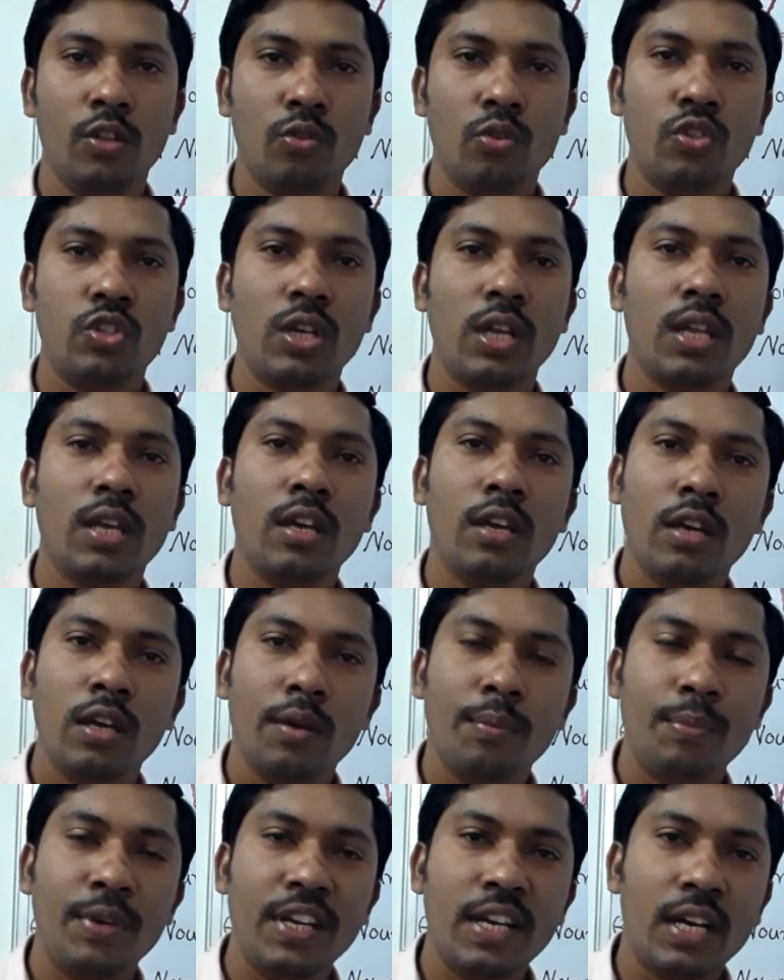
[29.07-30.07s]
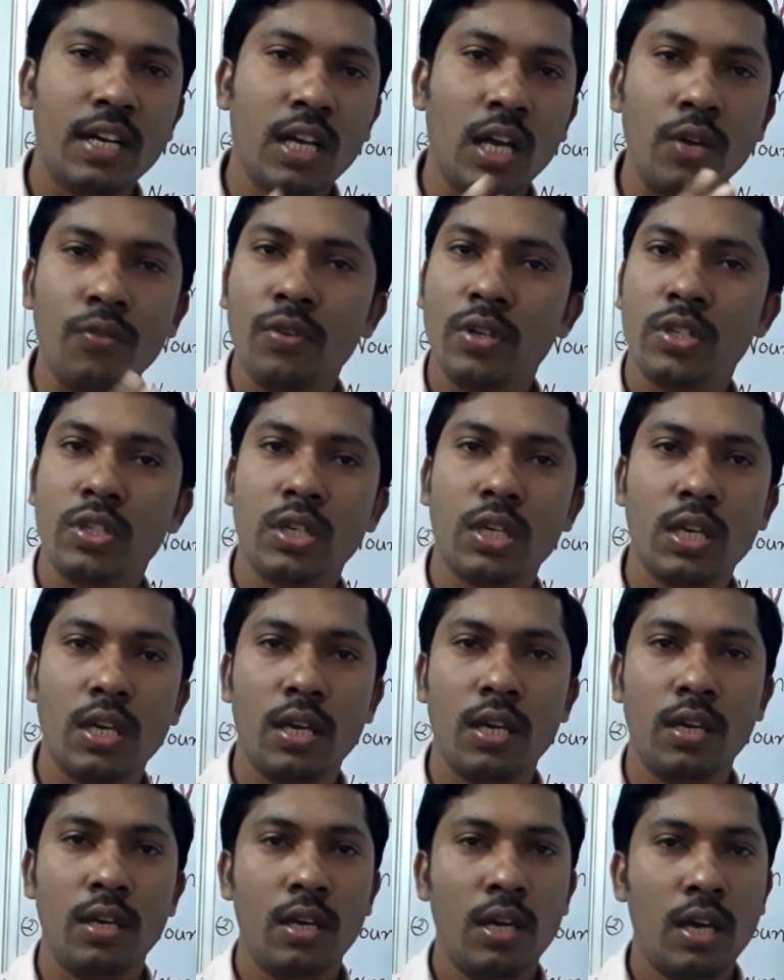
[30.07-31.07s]
तो चलिए बिना टाइम वेस्ट
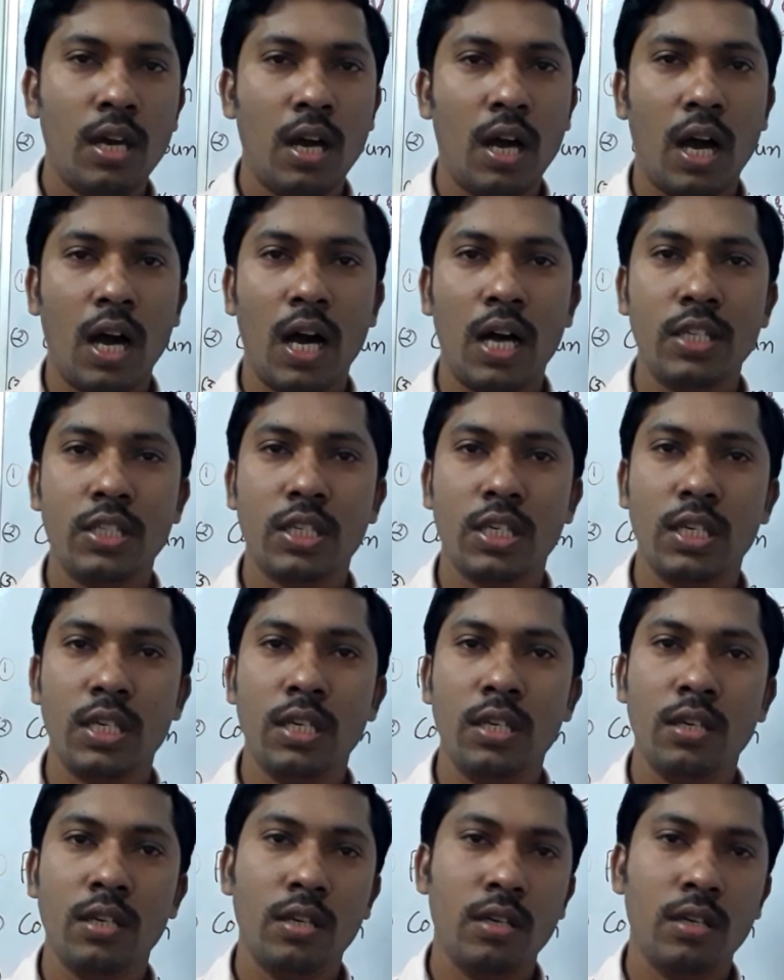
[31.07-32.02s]
किए आज की